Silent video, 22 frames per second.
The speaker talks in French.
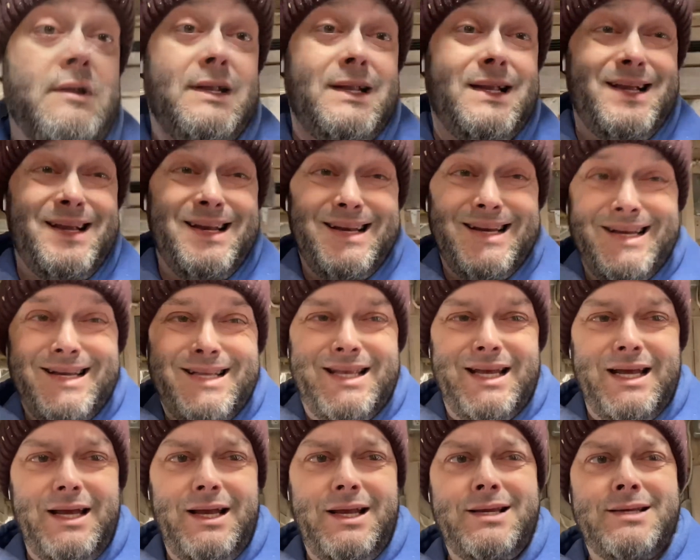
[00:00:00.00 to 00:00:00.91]

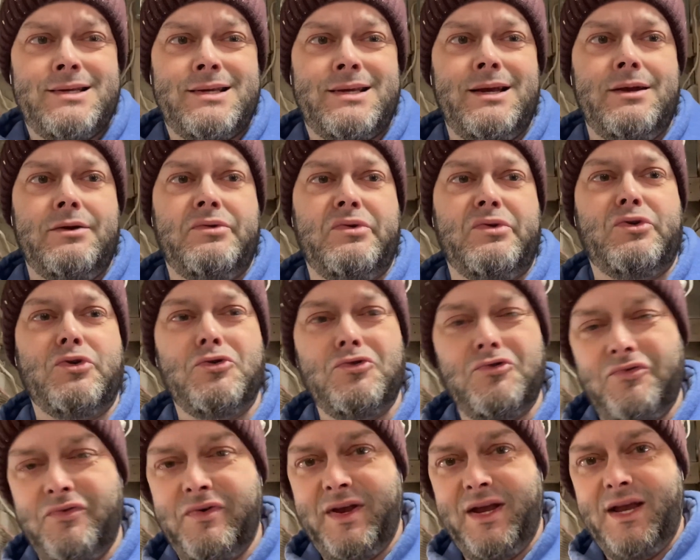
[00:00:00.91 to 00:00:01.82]
l'idée, c'est de
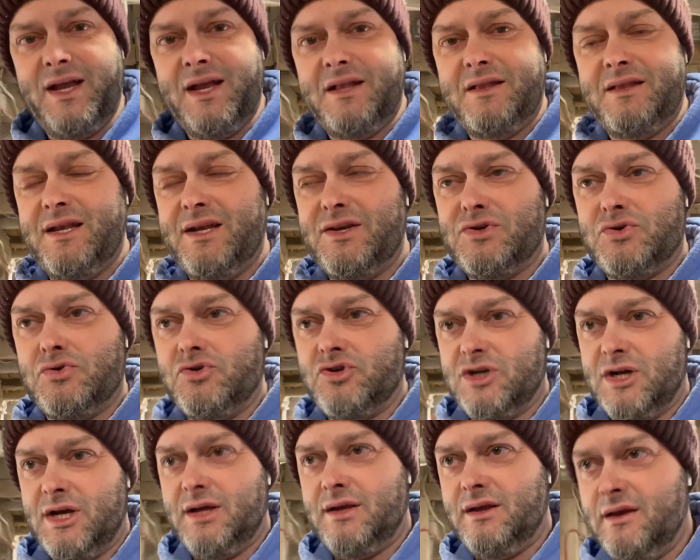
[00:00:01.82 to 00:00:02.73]
trouver des
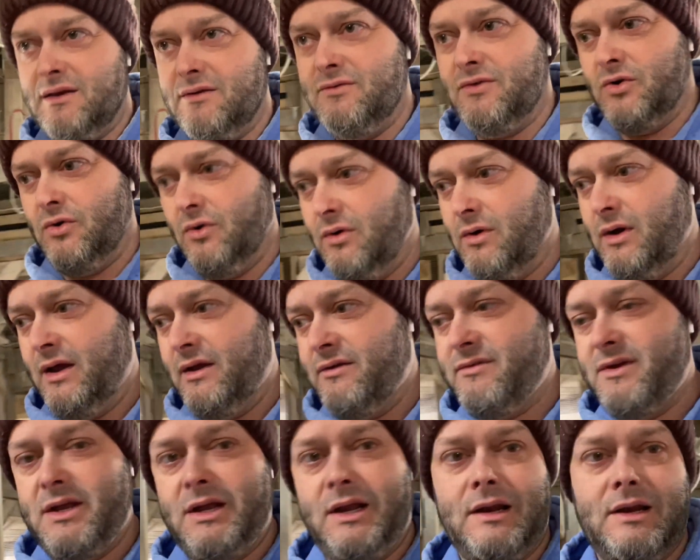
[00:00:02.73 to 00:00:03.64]
sujets qui vont
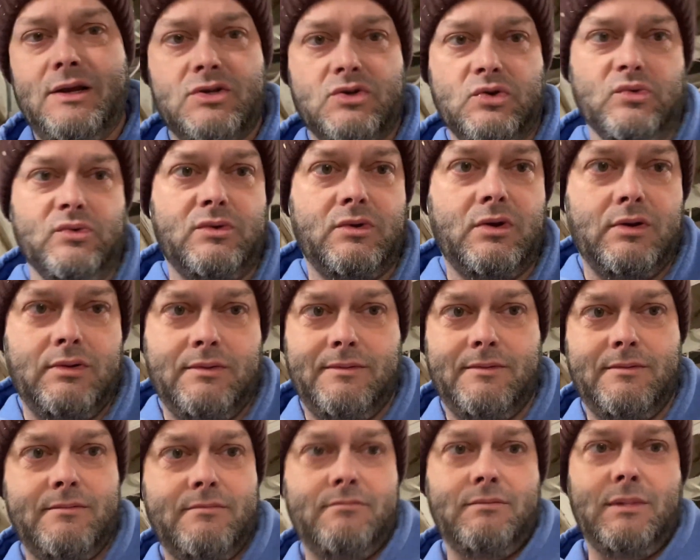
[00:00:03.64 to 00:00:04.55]
avec les autres,
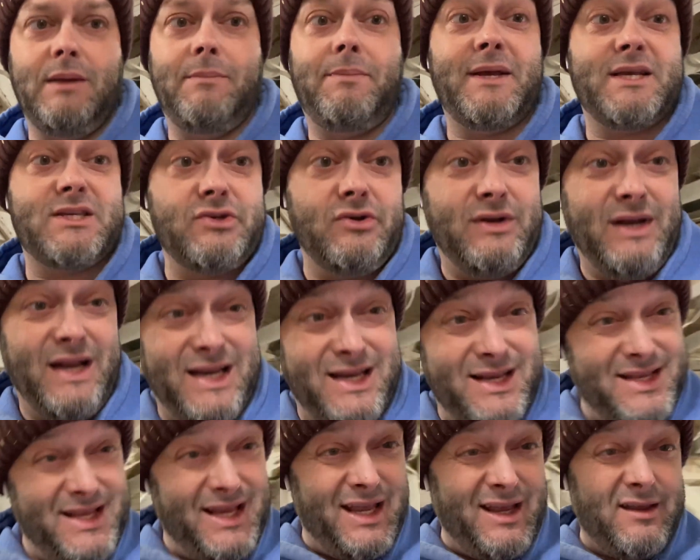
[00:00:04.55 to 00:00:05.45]
des
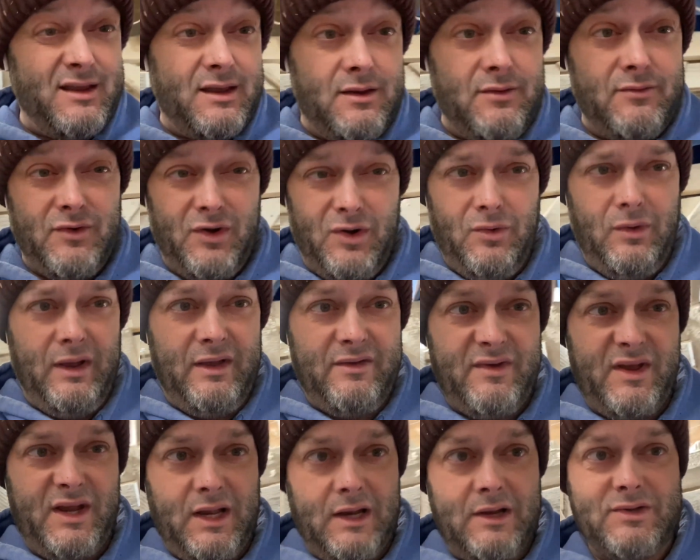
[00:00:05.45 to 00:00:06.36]
personnalités qui vont
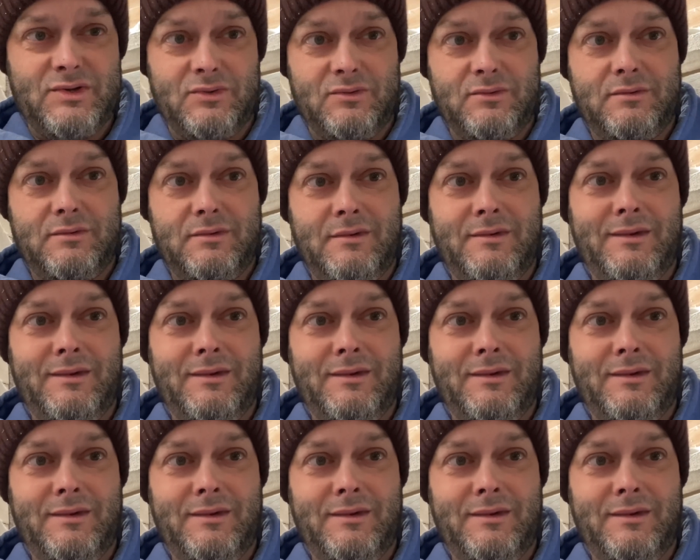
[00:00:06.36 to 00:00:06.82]
avec les autres.